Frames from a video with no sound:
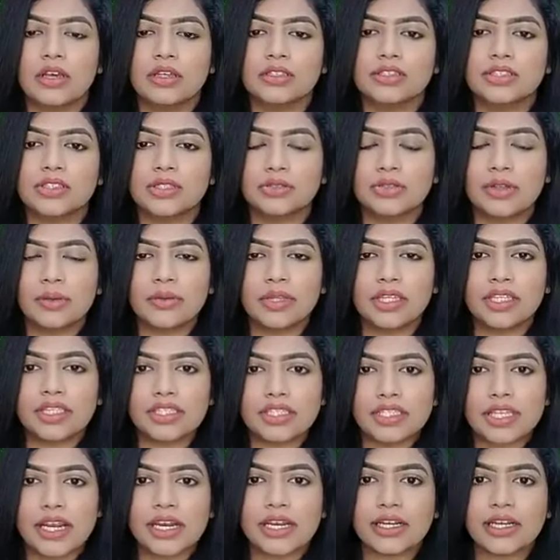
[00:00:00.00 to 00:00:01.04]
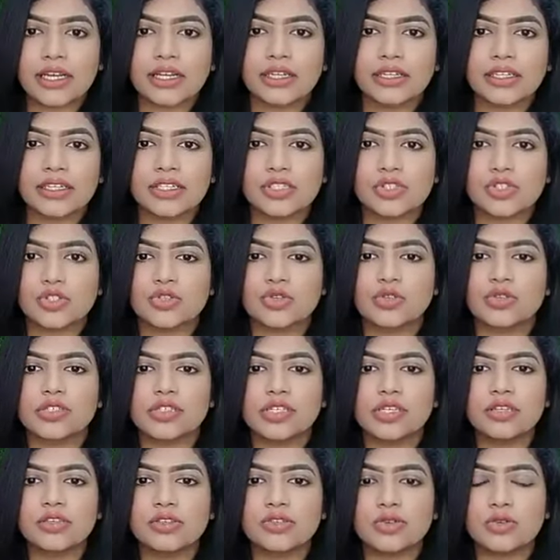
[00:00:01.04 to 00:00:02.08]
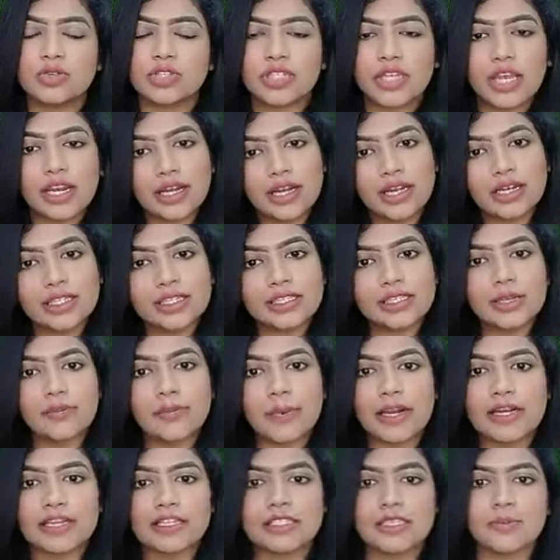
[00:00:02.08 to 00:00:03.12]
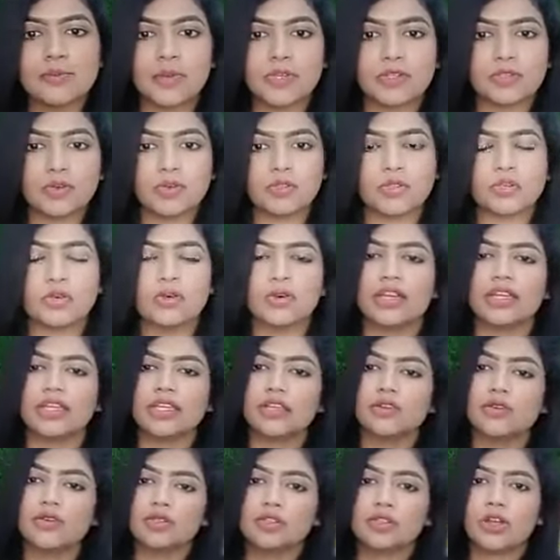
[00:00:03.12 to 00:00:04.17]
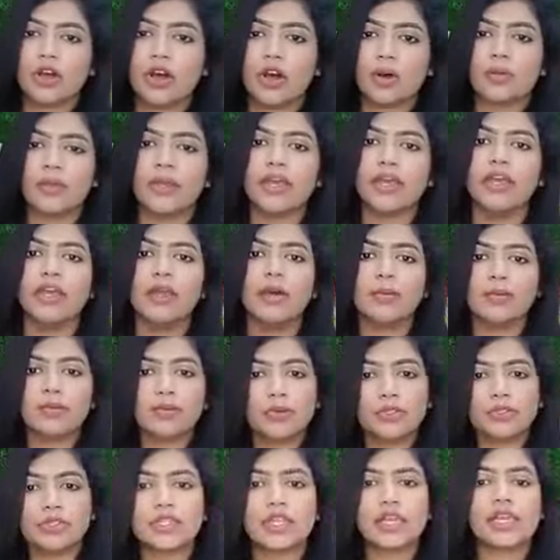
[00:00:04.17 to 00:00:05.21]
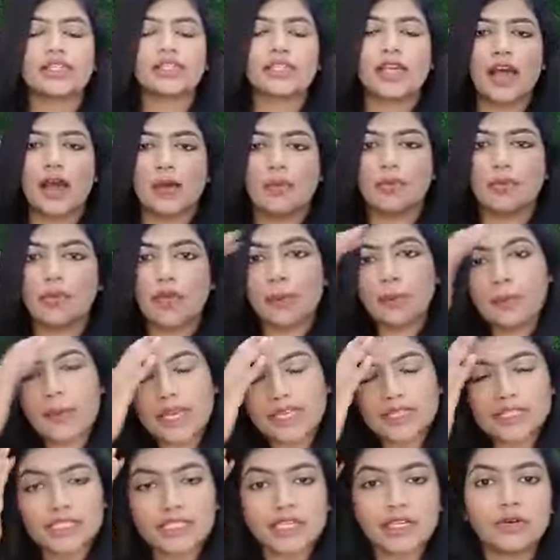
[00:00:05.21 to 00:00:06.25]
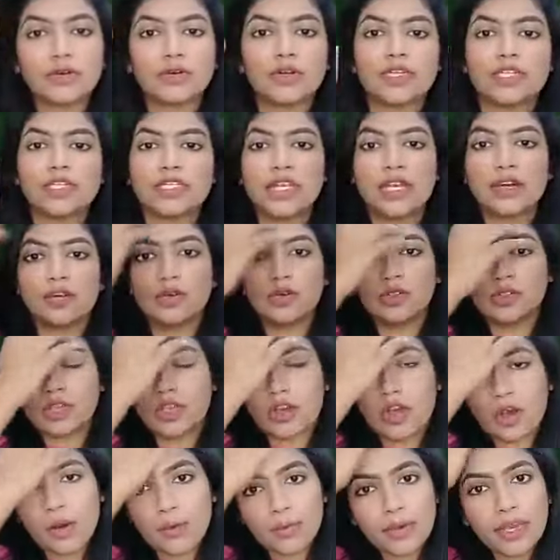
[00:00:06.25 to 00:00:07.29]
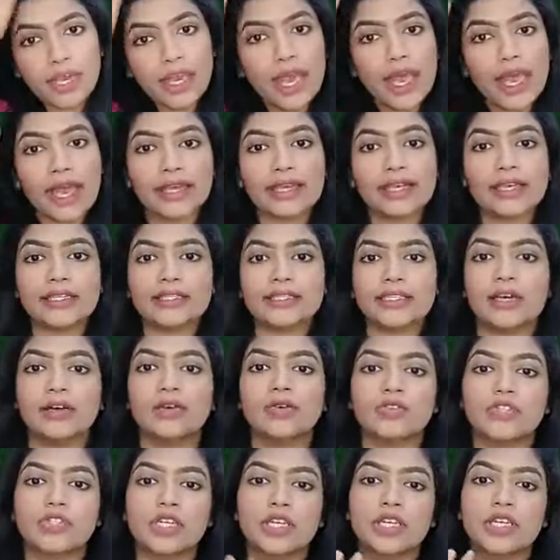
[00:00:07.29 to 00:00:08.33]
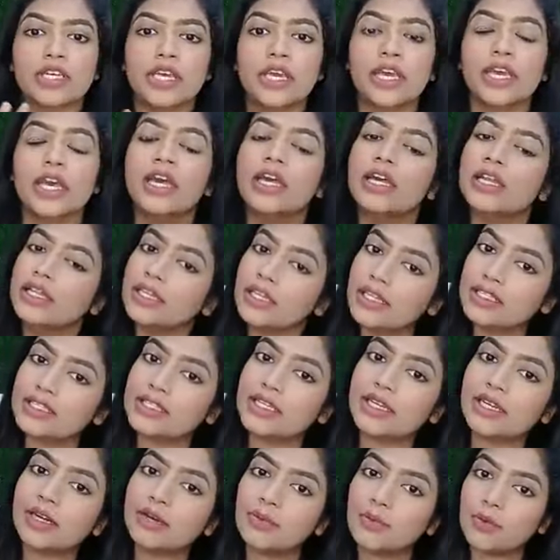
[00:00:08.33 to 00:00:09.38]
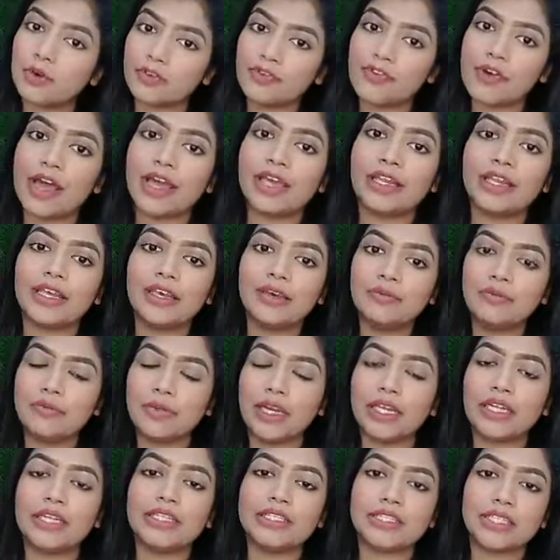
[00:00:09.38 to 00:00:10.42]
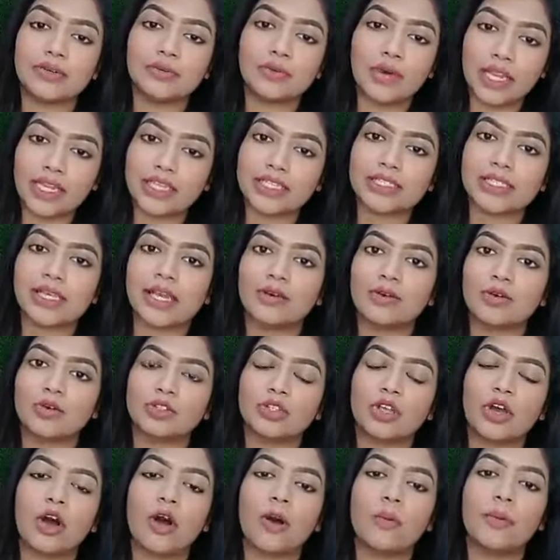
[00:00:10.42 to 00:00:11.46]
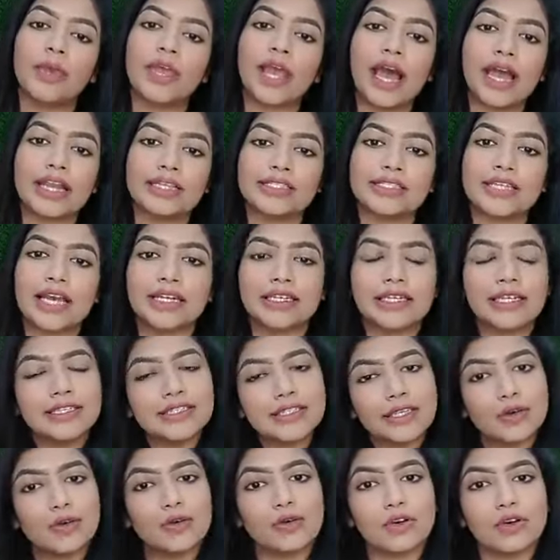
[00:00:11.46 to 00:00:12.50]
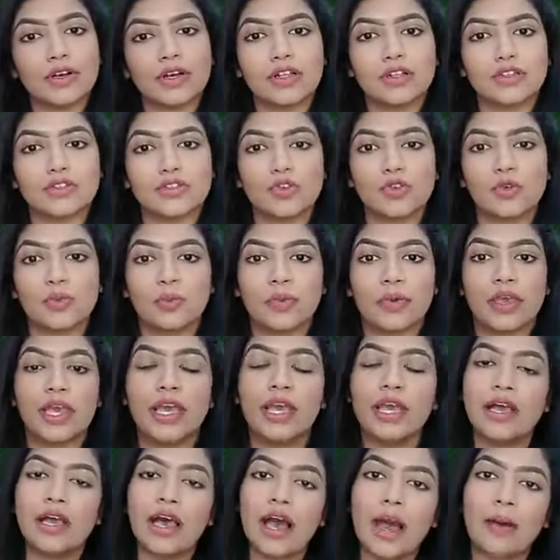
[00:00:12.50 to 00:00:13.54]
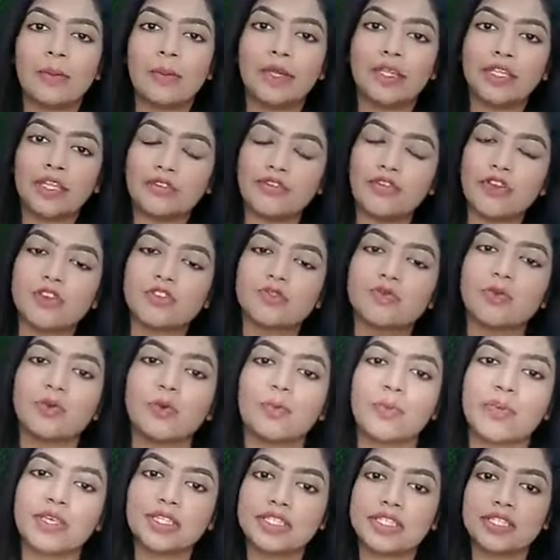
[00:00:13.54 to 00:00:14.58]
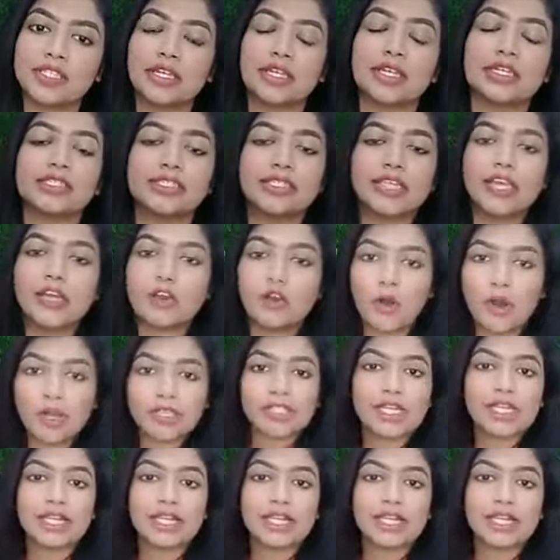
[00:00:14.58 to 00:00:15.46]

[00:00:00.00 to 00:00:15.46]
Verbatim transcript: যেহেতু আমাদের শেয়ারের কন্টেস্ট চলছে সো শেয়ার কন্টেস্টে পার্টিসিপেট করতে হলে কি করতে হবে প্রত্যেকটা আপুকে পাঁচটা করে শেয়ার করতে হবে এক একটা হচ্ছে গিয়ে নিজের প্রোফাইলে মানে নিজের ওয়ালে শেয়ার করতে হবে আর চারটা যে কোনো গার্লস গ্রুপে আমাদের ফেসবুক পেজ থেকে যে কয়টা